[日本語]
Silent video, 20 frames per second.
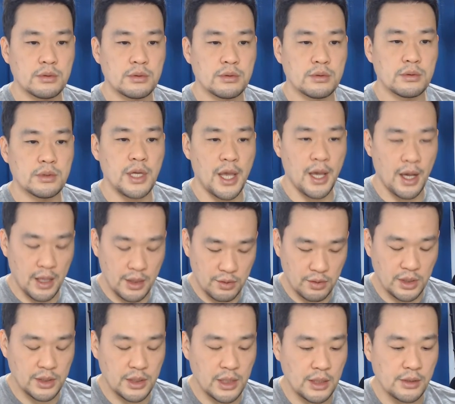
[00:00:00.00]
礼拝と
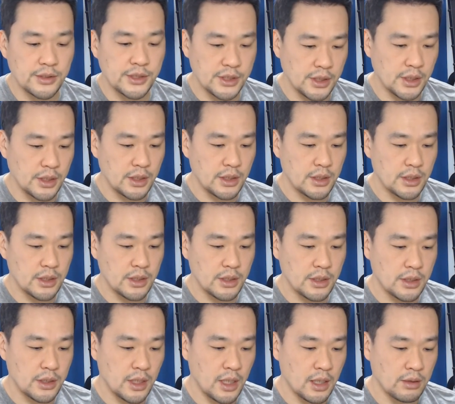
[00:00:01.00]
かになるし、
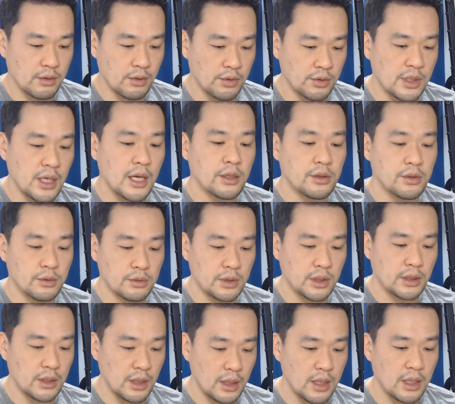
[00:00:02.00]
えっ、ー、と、ユダヤ教
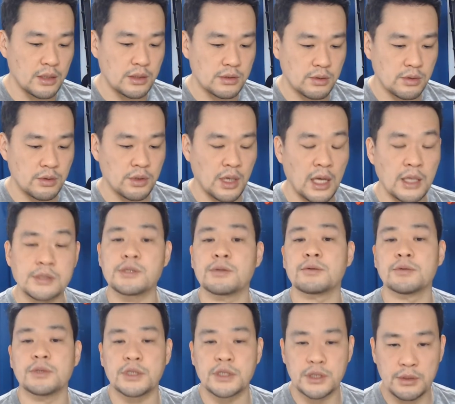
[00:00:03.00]
だったら、そういう安
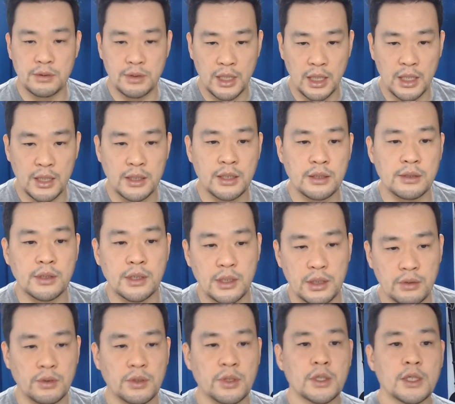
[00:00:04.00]
息日の礼拝になるんだけ
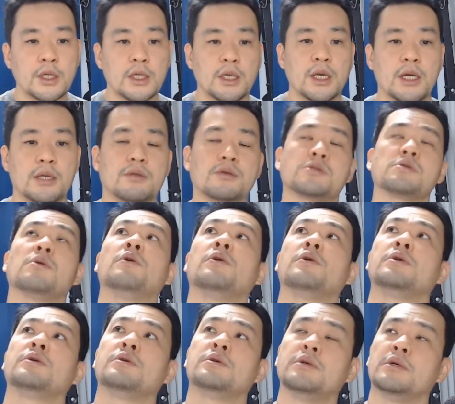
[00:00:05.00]
ど、えっ、ー、と、そう
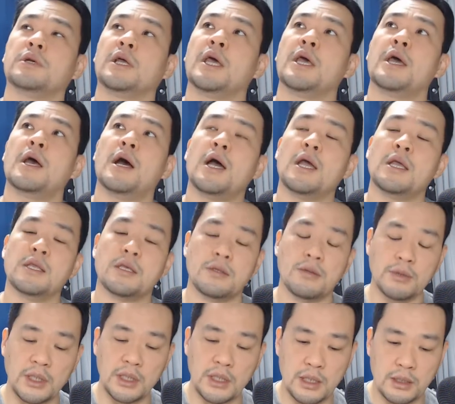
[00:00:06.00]
いう礼拝に
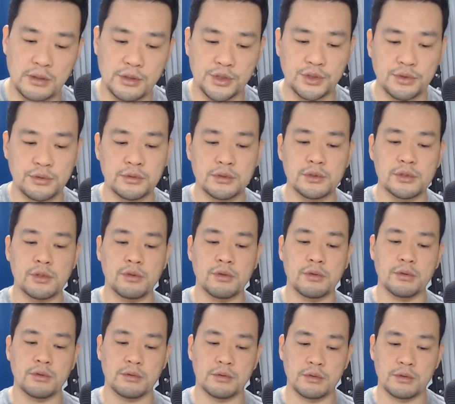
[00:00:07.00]
とにかく宗
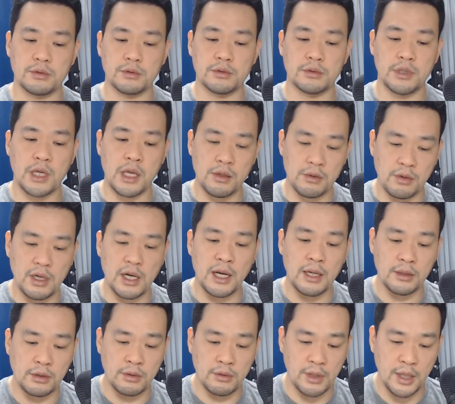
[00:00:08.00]
教への
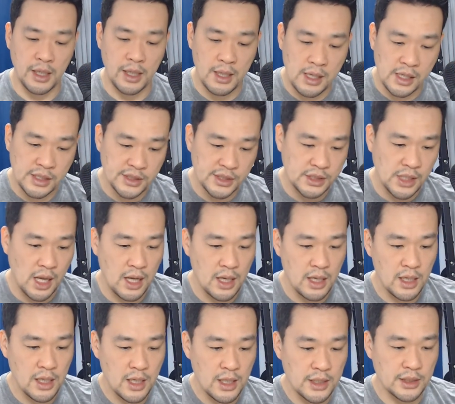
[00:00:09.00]
関与を減らした
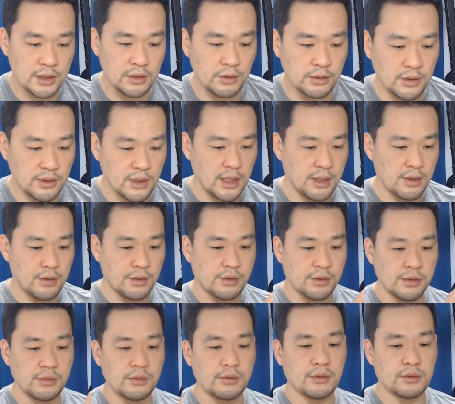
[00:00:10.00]
人っていう
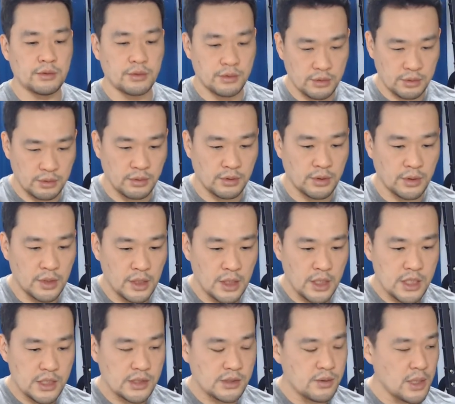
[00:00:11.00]
群を取ると、
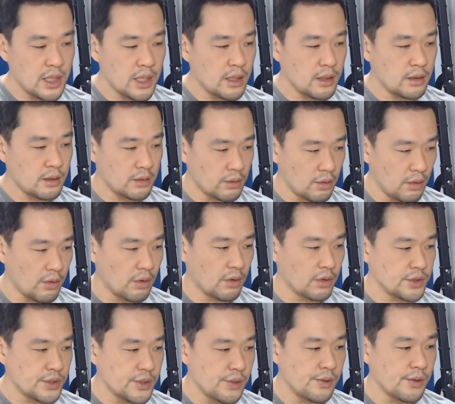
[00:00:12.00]
それと
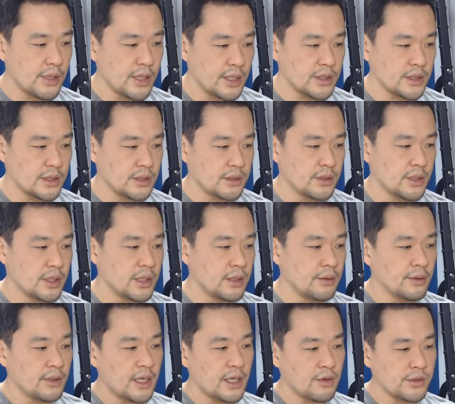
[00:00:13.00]
相関するい
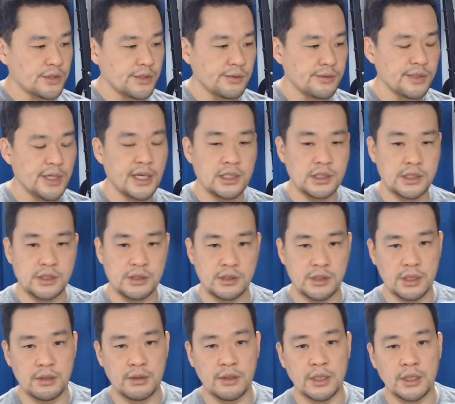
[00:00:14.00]
ろんな予測変数っ
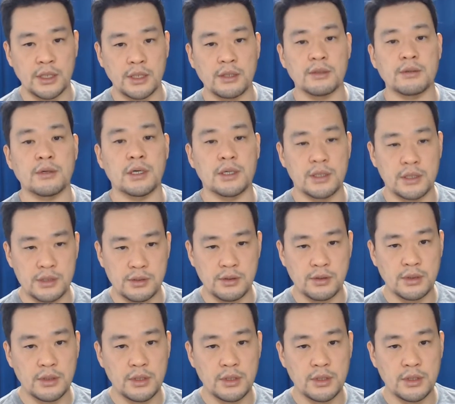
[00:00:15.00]
ていうのが出てくるわけですよ。